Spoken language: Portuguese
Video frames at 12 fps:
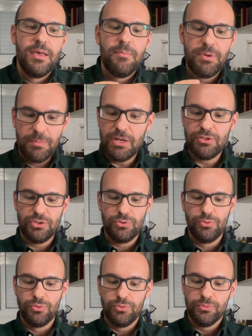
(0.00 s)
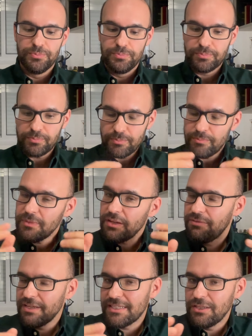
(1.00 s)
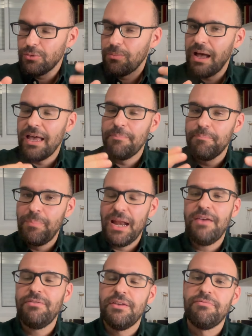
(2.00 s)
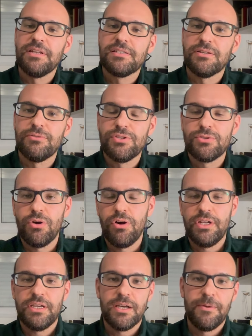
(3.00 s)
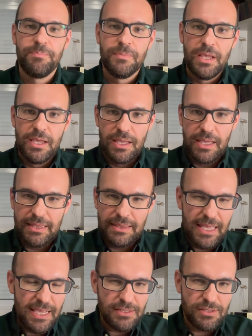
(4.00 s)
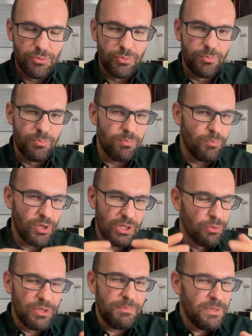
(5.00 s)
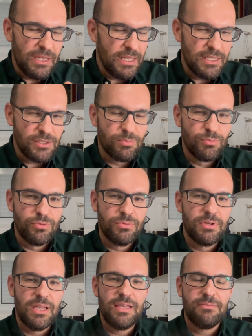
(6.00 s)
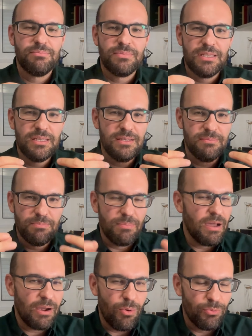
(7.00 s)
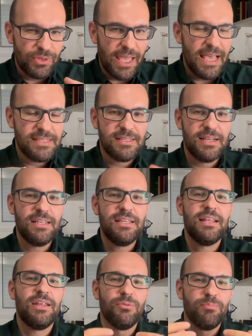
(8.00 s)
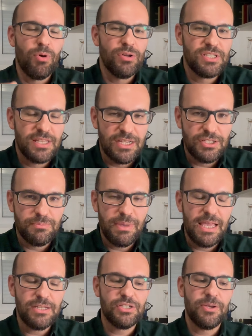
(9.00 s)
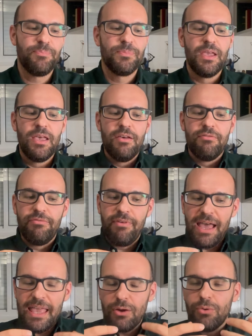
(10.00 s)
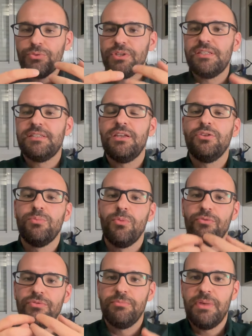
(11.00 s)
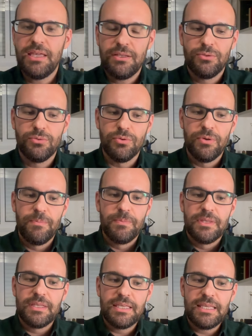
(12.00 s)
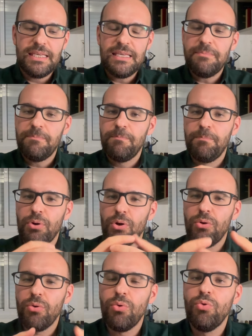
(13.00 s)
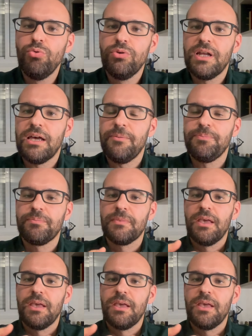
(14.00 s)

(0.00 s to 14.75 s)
Primeiro de tudo, fazendo uma breve reflexão histórica, é, desde o iluminismo é, que acontece ali né, no pós-Idade Média, vai acontecendo um movimento que procura